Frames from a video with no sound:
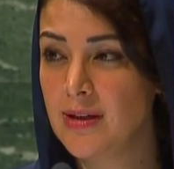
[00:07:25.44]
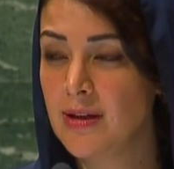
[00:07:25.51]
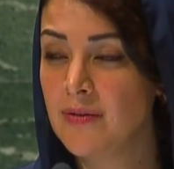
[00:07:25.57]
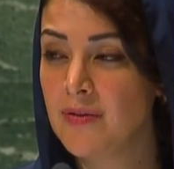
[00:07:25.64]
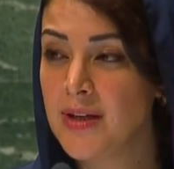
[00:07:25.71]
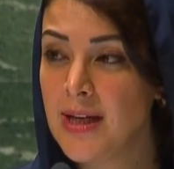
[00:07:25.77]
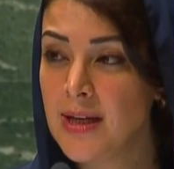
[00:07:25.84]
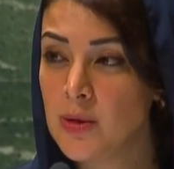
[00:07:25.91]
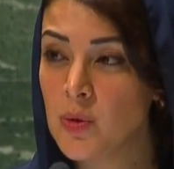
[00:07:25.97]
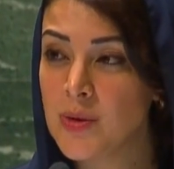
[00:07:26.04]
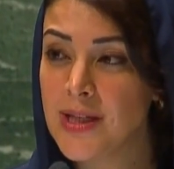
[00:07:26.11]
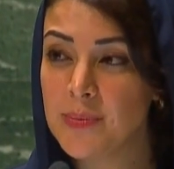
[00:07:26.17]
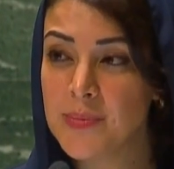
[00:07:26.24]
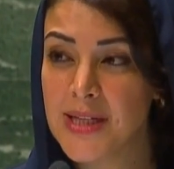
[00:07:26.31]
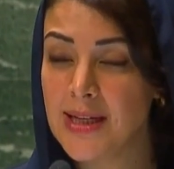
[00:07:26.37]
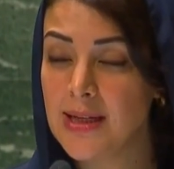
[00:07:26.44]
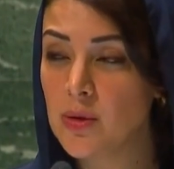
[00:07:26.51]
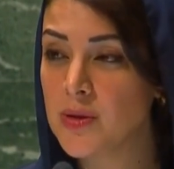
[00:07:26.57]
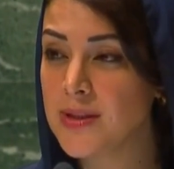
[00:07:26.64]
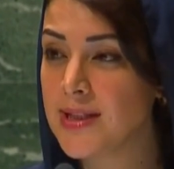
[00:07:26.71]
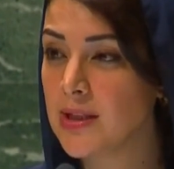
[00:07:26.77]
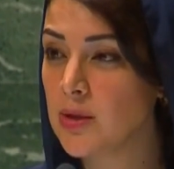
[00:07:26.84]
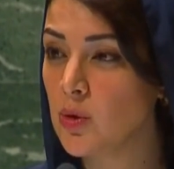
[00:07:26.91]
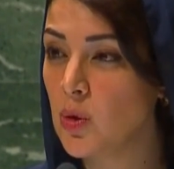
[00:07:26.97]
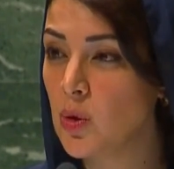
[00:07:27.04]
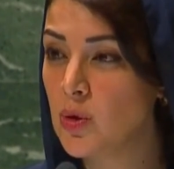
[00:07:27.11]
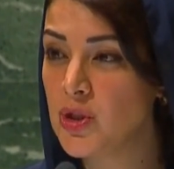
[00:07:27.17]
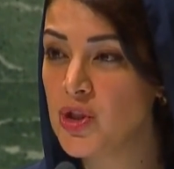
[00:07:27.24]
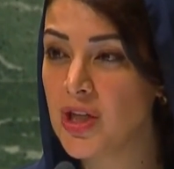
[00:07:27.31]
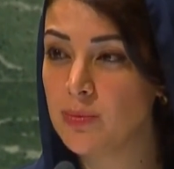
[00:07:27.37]
فنحن نمتلك
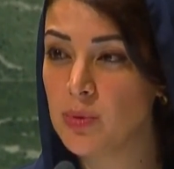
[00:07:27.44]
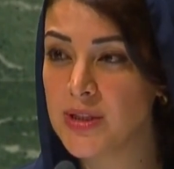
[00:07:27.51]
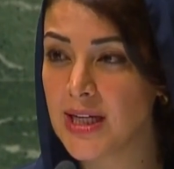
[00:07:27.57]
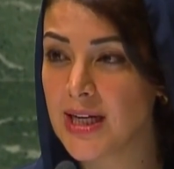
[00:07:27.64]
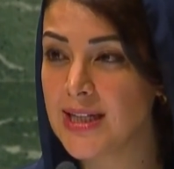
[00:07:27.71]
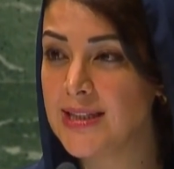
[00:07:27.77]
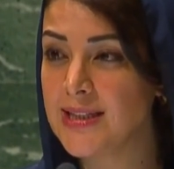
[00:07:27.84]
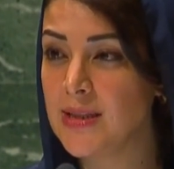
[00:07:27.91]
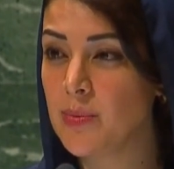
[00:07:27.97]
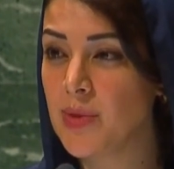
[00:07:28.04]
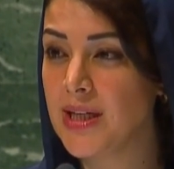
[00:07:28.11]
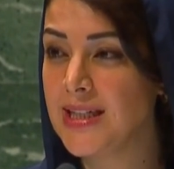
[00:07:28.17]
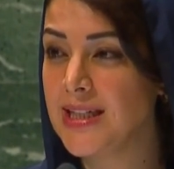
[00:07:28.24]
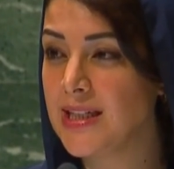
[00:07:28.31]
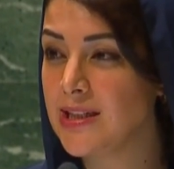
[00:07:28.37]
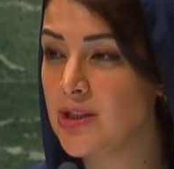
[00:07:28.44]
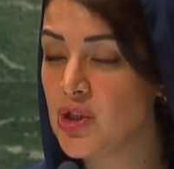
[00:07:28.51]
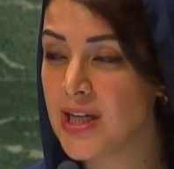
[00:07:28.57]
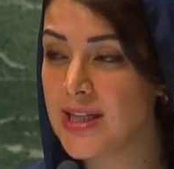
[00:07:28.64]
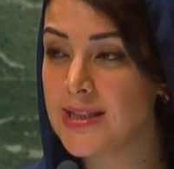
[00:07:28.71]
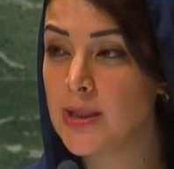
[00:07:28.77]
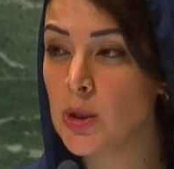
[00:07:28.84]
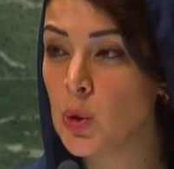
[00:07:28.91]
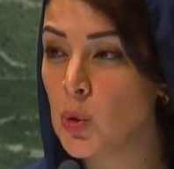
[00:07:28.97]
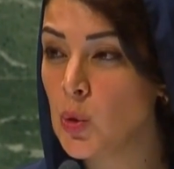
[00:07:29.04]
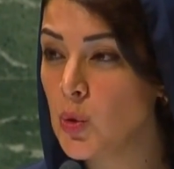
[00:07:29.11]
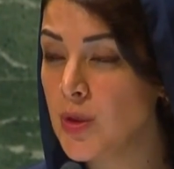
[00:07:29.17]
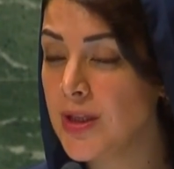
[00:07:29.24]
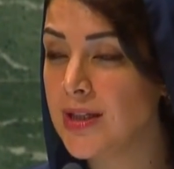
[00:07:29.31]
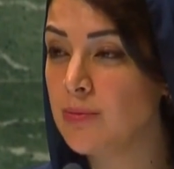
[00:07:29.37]
التكنولوجيا المتقدمة لإيجاد
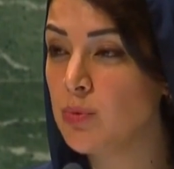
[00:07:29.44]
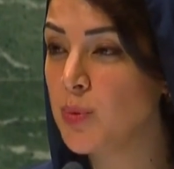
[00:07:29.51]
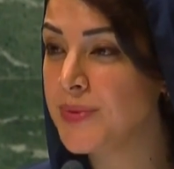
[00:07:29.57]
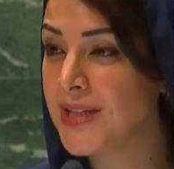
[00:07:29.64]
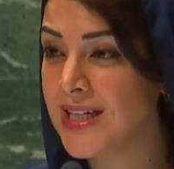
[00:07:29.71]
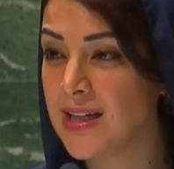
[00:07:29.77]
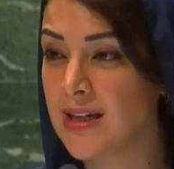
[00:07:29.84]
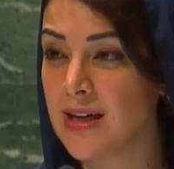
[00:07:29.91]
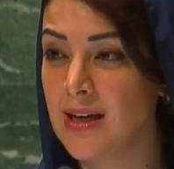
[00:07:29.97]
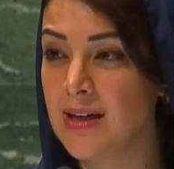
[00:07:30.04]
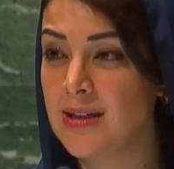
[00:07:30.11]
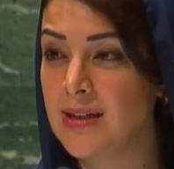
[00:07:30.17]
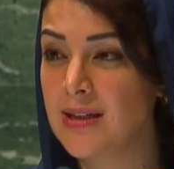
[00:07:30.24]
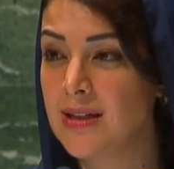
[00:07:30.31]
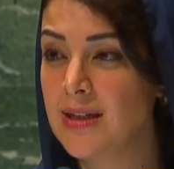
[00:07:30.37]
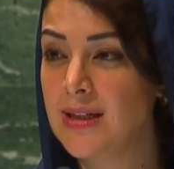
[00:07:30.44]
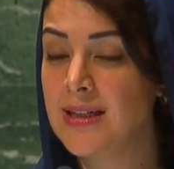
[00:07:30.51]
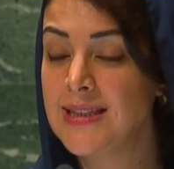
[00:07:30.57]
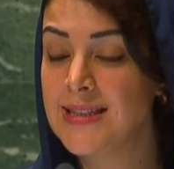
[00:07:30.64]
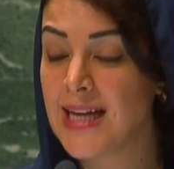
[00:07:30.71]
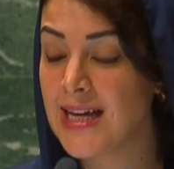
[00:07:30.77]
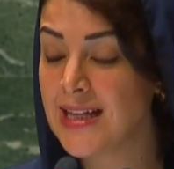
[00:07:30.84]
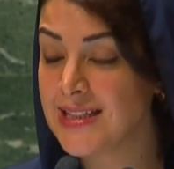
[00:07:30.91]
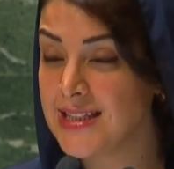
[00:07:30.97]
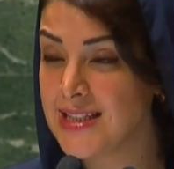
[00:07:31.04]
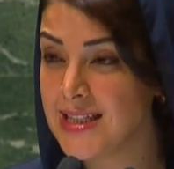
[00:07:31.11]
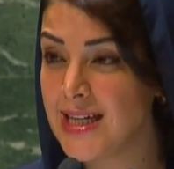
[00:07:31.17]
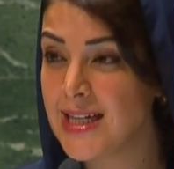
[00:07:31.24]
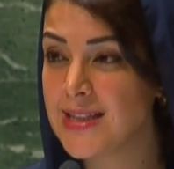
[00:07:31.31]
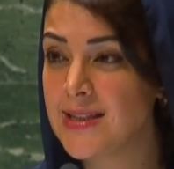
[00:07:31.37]
حلول مبتكرة
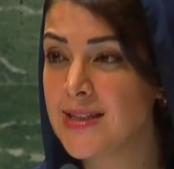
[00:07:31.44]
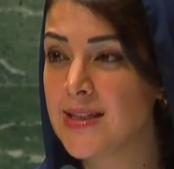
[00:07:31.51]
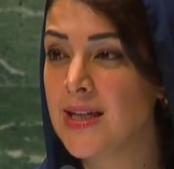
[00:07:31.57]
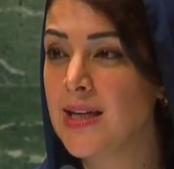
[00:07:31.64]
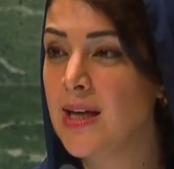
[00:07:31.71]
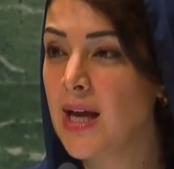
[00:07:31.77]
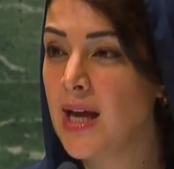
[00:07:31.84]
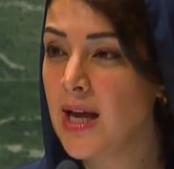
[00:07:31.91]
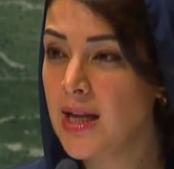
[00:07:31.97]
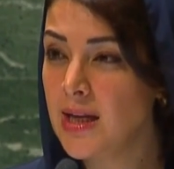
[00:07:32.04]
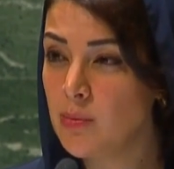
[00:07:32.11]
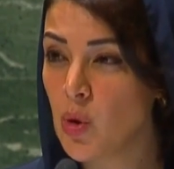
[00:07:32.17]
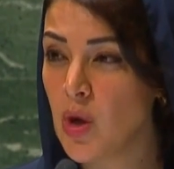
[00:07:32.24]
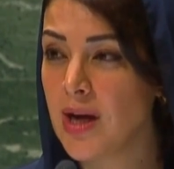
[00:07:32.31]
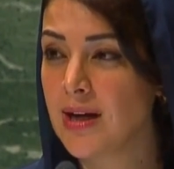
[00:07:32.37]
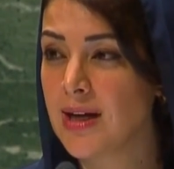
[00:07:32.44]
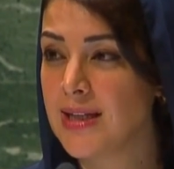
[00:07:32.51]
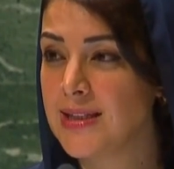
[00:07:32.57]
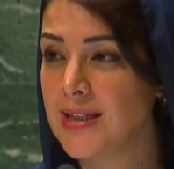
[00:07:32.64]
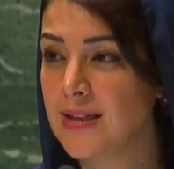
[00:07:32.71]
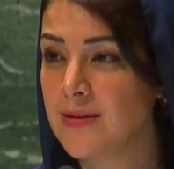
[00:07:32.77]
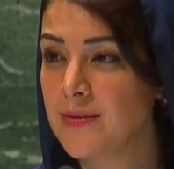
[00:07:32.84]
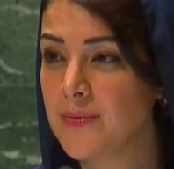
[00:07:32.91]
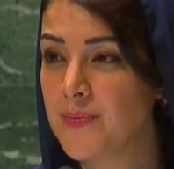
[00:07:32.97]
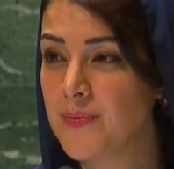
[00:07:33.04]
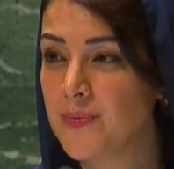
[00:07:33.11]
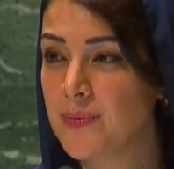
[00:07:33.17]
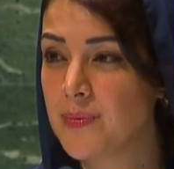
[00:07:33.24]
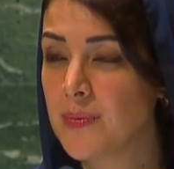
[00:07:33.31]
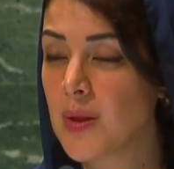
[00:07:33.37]
للتحديات المعقدة
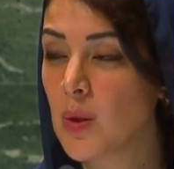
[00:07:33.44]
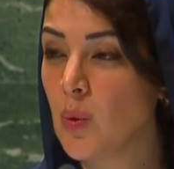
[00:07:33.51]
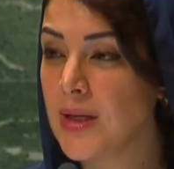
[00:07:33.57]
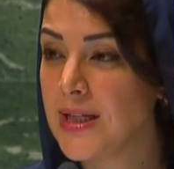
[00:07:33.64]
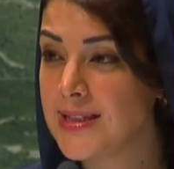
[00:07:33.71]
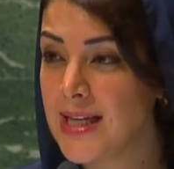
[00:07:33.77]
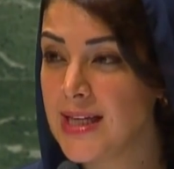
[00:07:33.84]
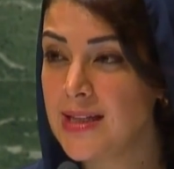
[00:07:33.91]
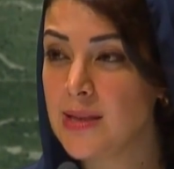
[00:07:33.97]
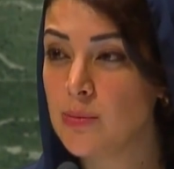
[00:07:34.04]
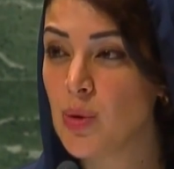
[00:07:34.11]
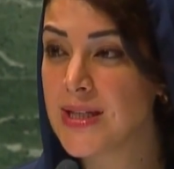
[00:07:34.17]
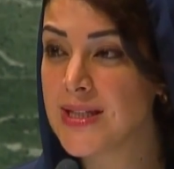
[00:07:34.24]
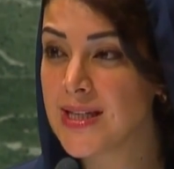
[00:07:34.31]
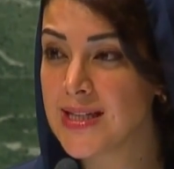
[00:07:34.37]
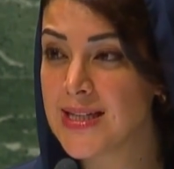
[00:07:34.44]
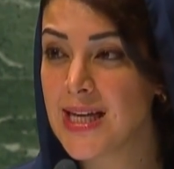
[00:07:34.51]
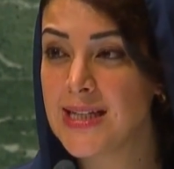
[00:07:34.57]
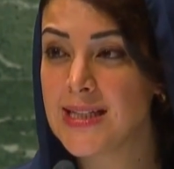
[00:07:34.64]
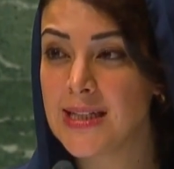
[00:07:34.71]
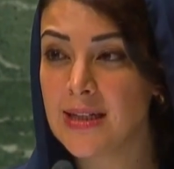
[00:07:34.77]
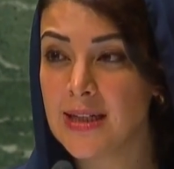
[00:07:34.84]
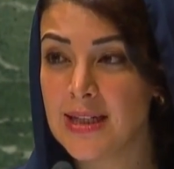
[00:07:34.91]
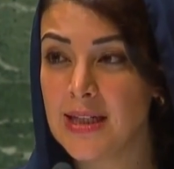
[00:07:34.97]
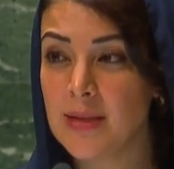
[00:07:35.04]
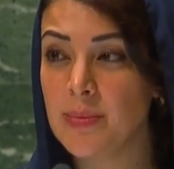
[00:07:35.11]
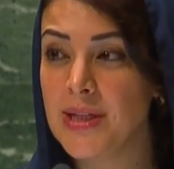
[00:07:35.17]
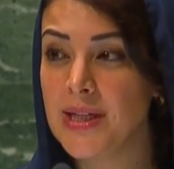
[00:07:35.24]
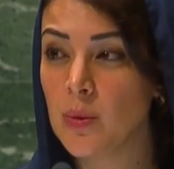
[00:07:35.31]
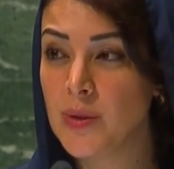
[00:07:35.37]
ولدينا مؤسسات
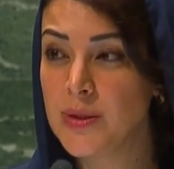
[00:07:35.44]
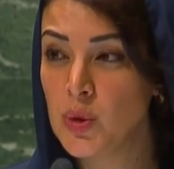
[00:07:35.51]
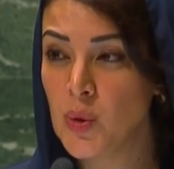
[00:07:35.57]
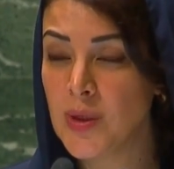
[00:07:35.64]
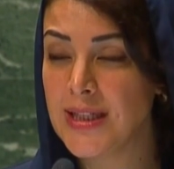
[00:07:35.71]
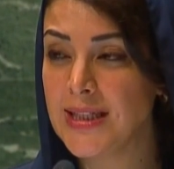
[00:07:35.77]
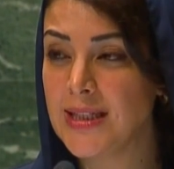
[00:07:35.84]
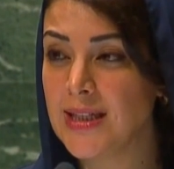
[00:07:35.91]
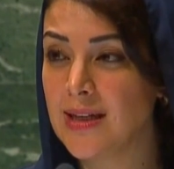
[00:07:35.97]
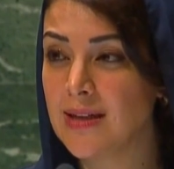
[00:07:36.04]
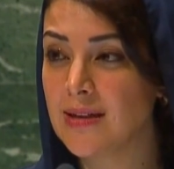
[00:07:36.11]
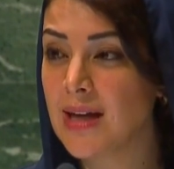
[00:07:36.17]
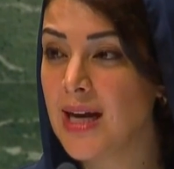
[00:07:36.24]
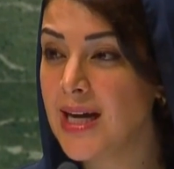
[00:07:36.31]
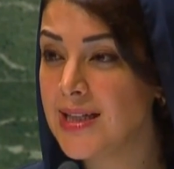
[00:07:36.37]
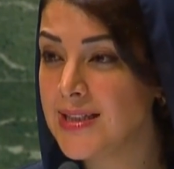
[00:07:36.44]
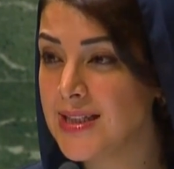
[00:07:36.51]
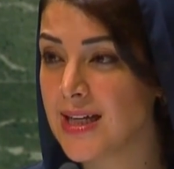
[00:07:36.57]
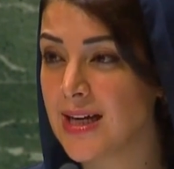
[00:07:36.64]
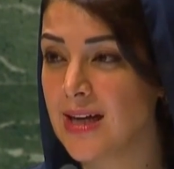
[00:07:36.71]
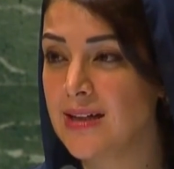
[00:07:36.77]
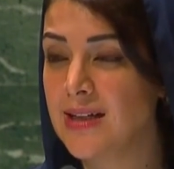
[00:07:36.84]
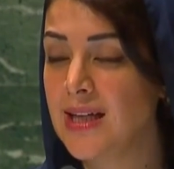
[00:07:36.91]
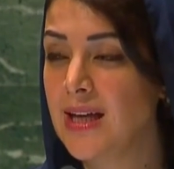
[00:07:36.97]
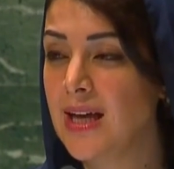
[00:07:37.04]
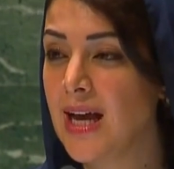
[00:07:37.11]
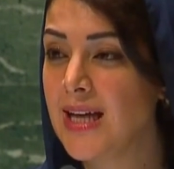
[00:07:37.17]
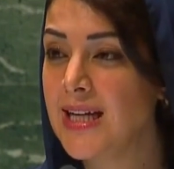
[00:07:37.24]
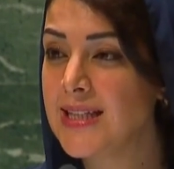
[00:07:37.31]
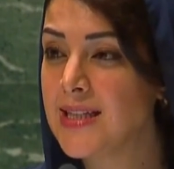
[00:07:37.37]
إقليمية ودولية قادرة
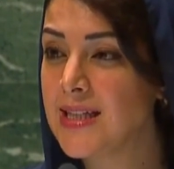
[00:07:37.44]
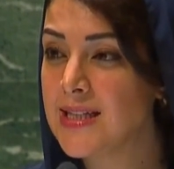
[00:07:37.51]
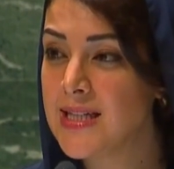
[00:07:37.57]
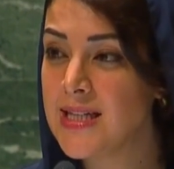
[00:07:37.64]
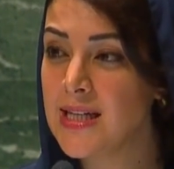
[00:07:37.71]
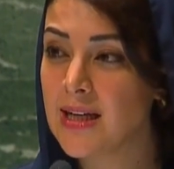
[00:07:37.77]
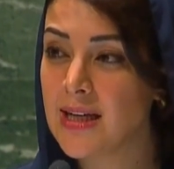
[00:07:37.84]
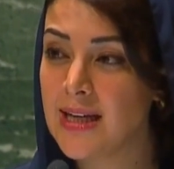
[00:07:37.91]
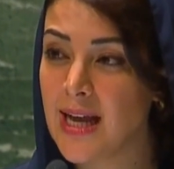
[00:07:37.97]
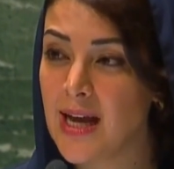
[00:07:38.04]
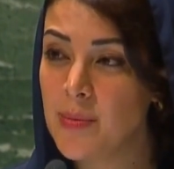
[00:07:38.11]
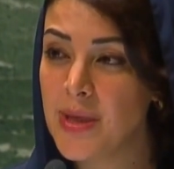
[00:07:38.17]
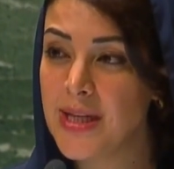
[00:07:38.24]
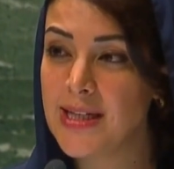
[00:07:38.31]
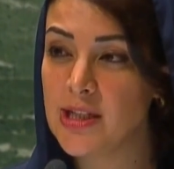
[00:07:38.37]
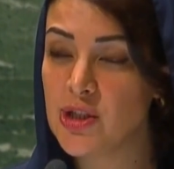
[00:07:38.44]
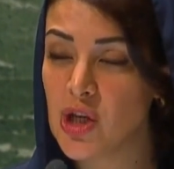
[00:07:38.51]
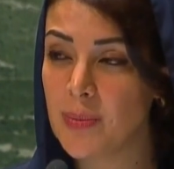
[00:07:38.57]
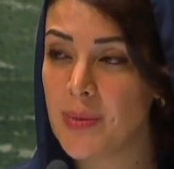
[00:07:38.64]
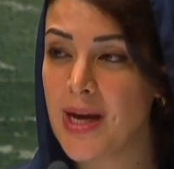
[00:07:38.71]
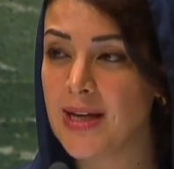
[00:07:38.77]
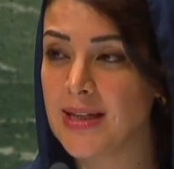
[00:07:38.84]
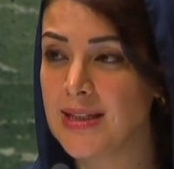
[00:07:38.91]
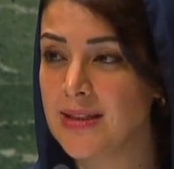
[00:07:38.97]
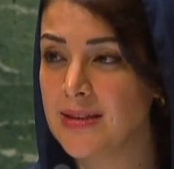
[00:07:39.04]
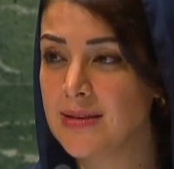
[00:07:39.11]
على تنسيق العمل الجماعي